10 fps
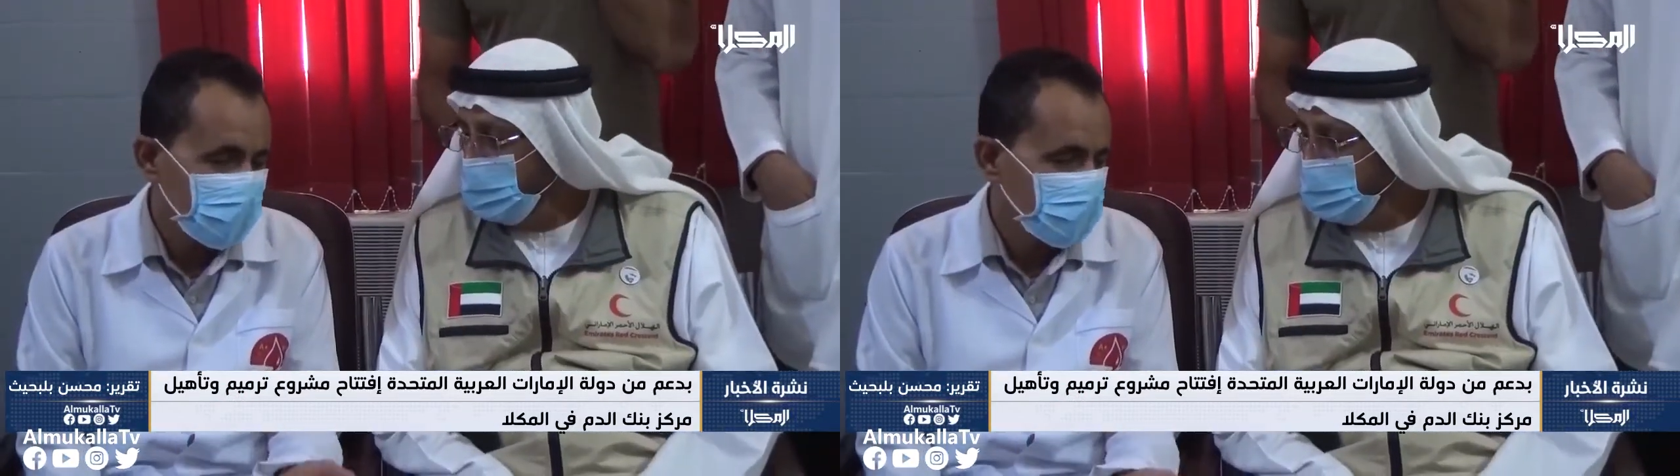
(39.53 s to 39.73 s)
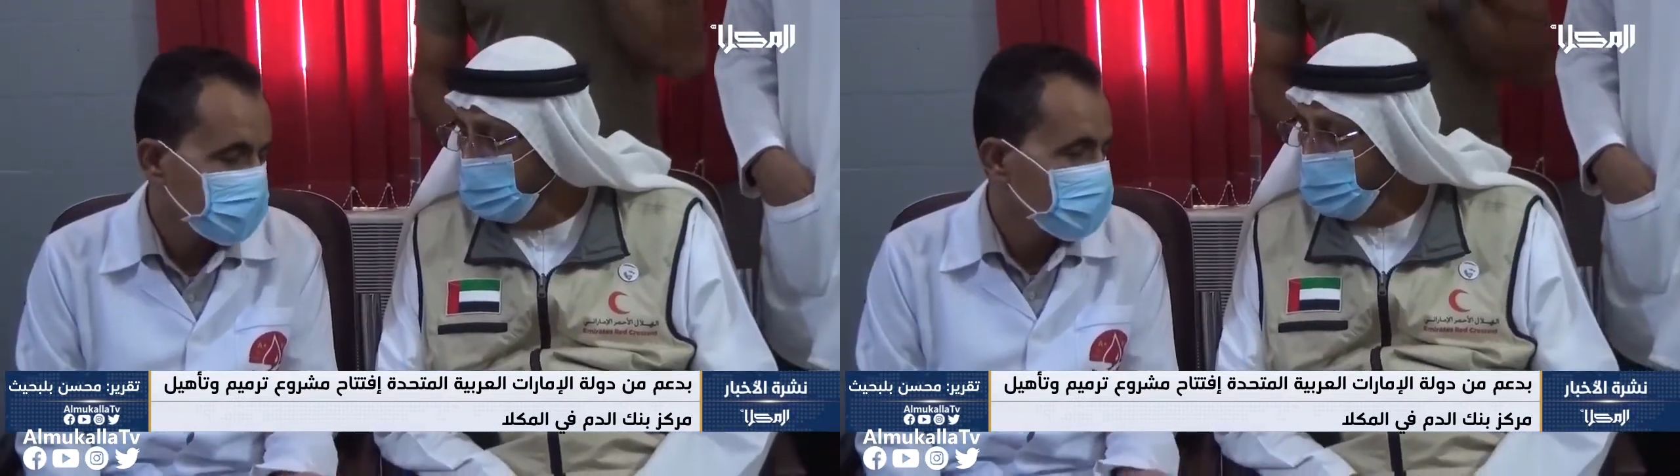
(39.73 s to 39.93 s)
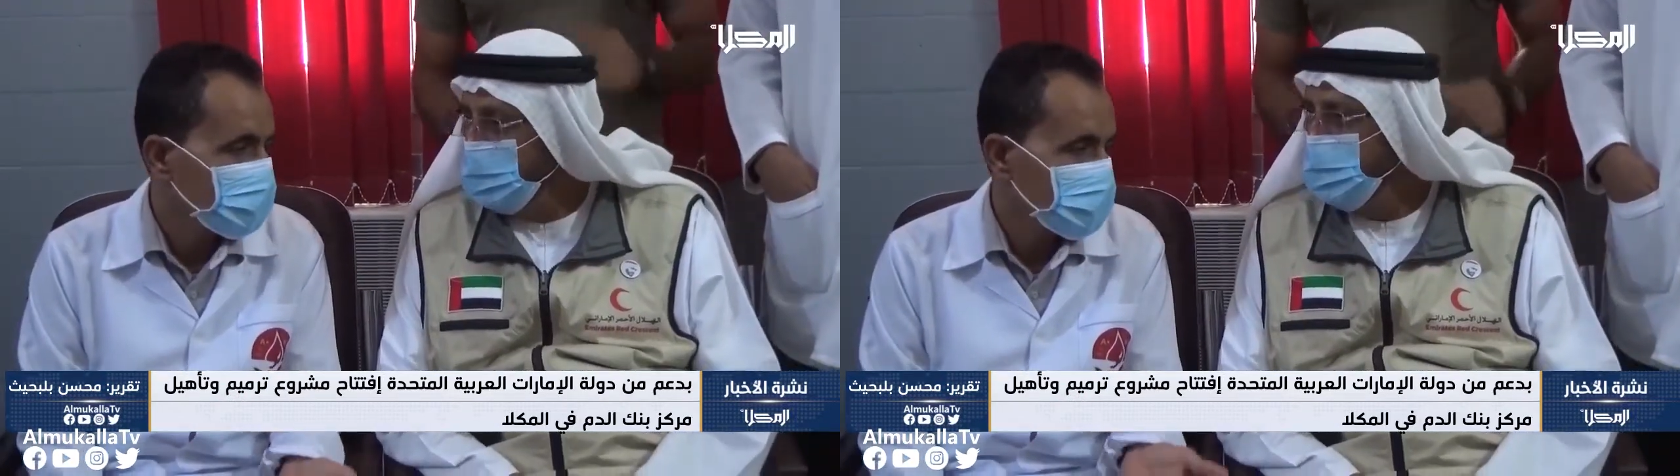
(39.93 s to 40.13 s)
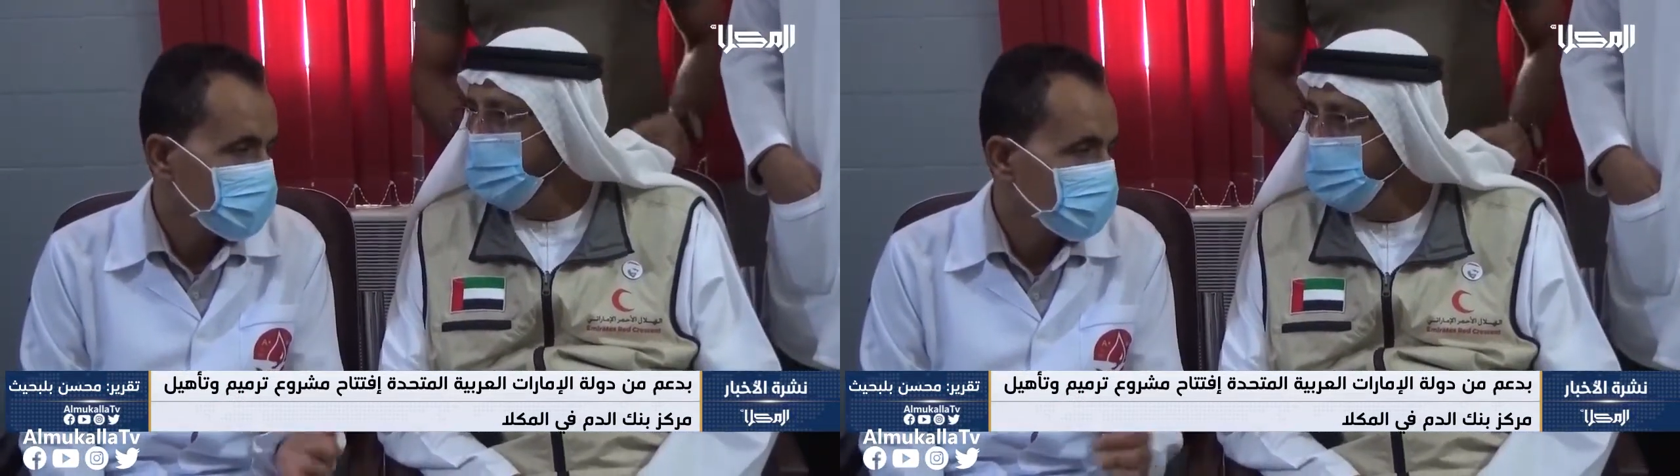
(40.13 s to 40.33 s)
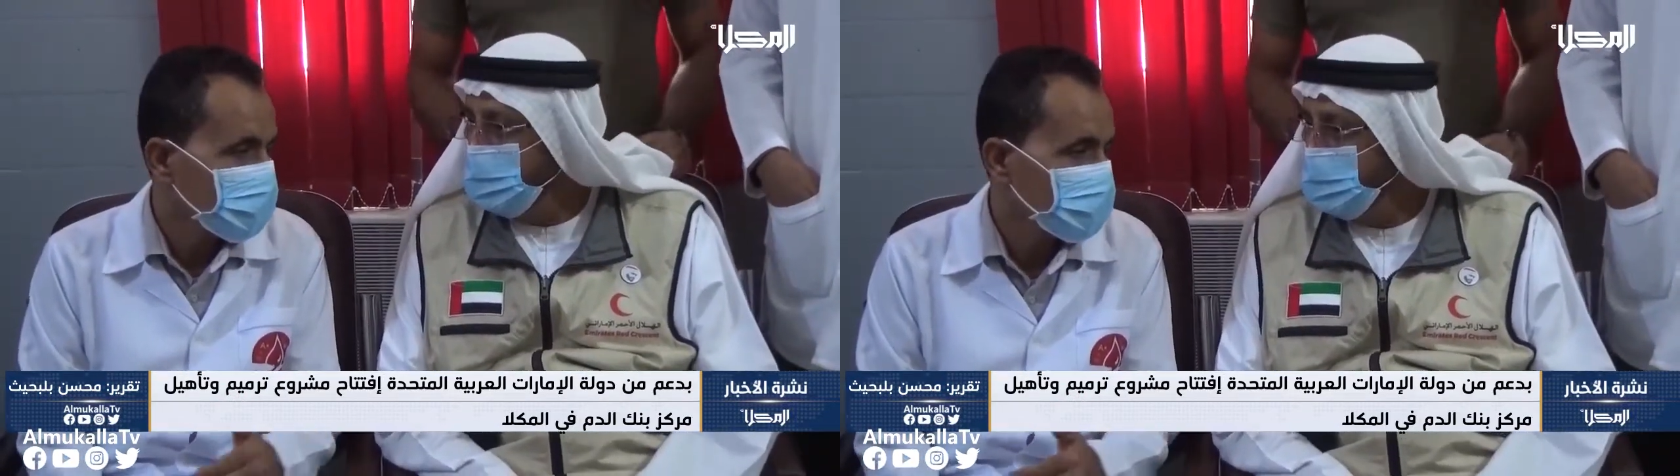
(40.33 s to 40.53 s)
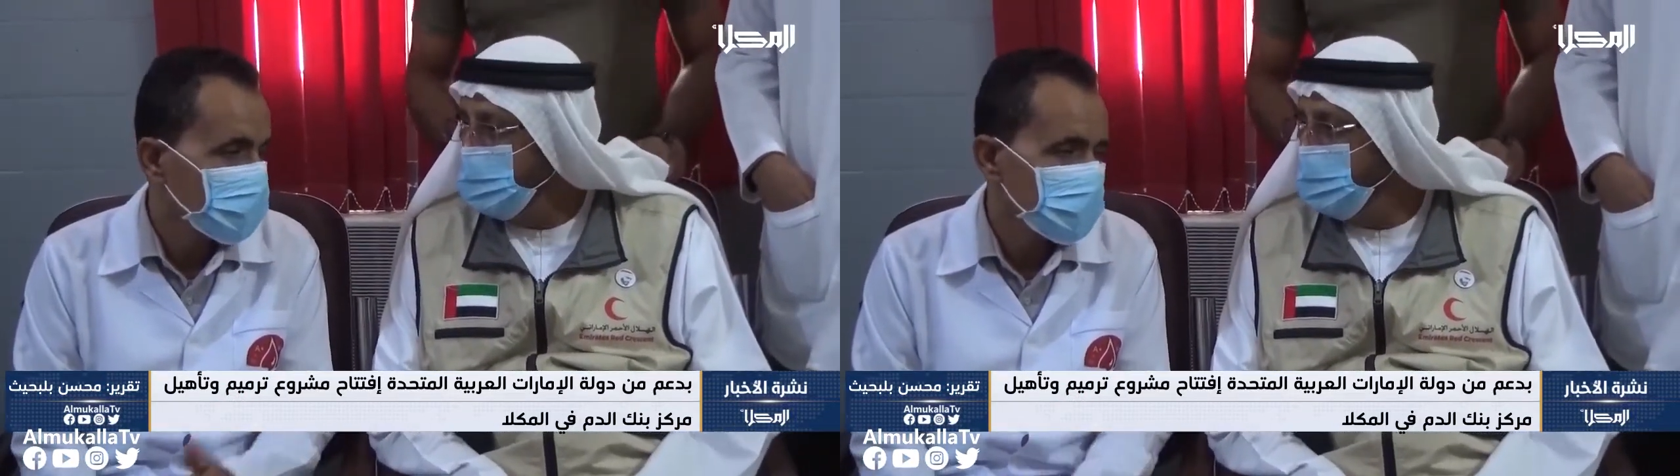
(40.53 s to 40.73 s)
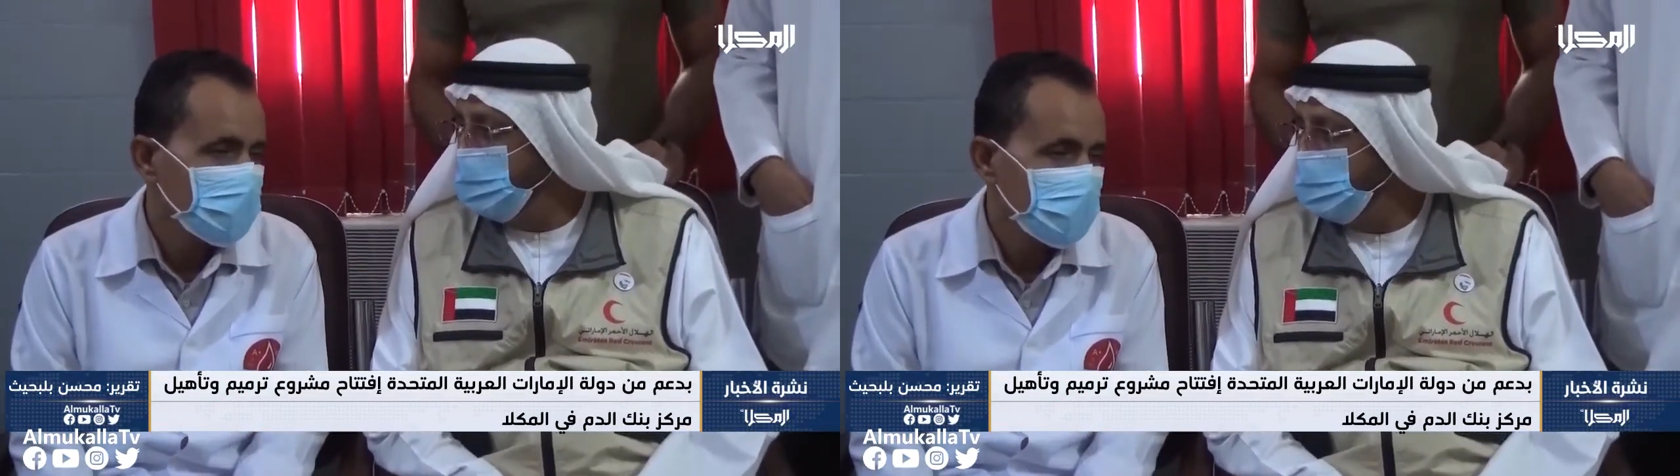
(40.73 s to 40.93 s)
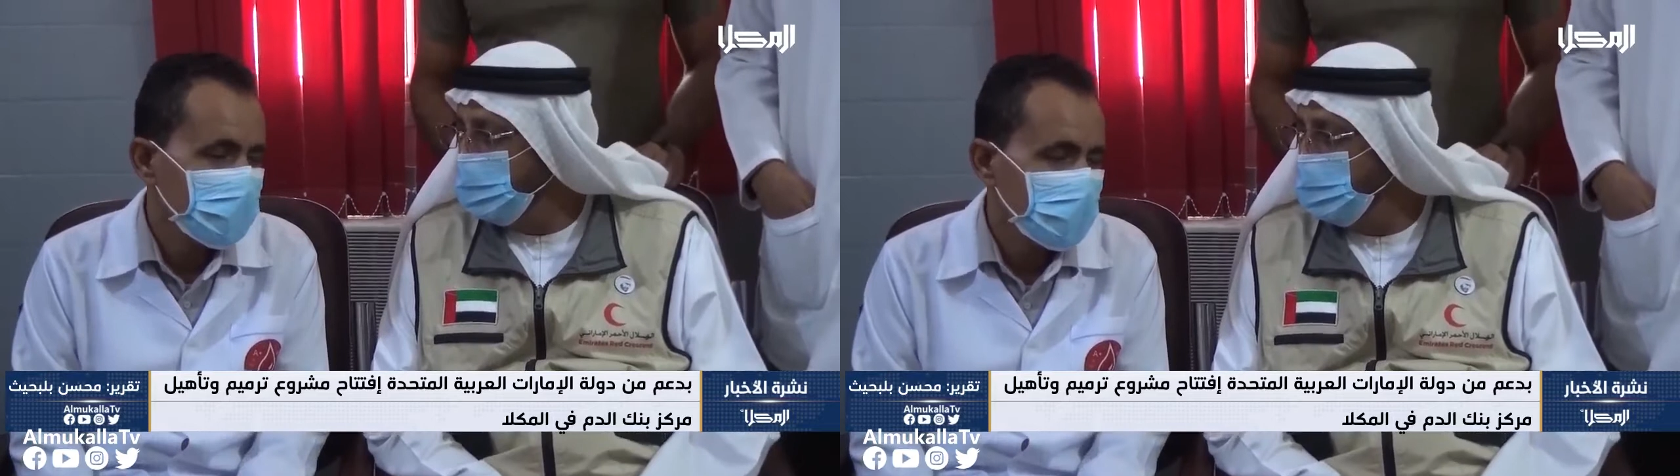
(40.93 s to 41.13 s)
سينا
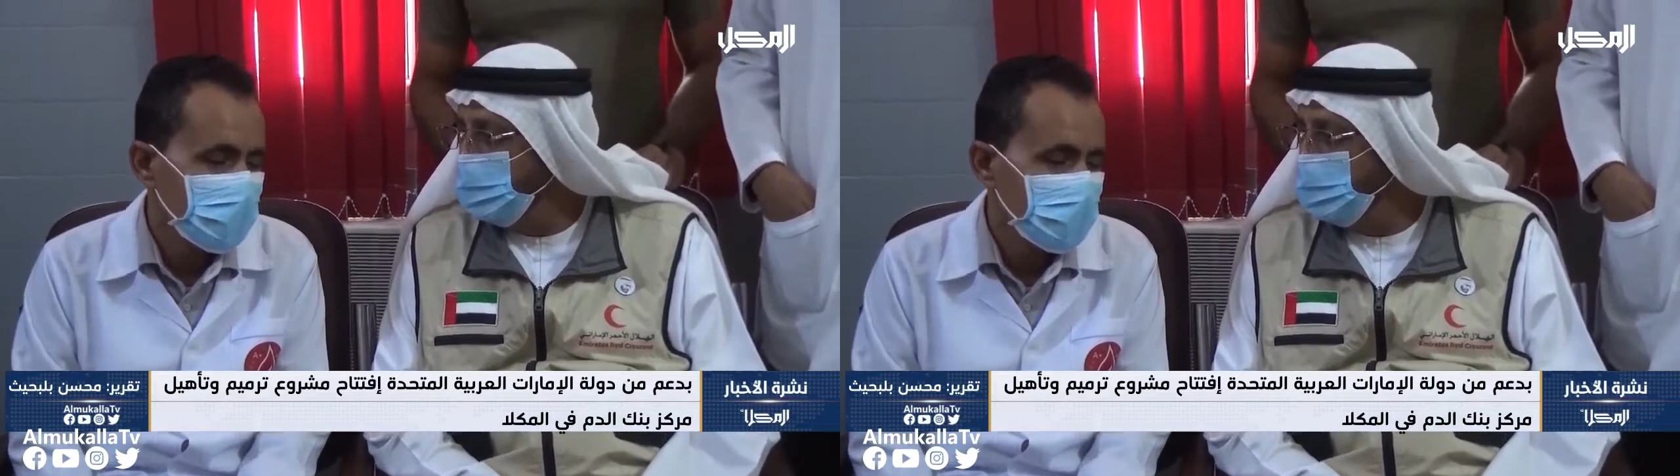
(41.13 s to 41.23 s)
بالمكلا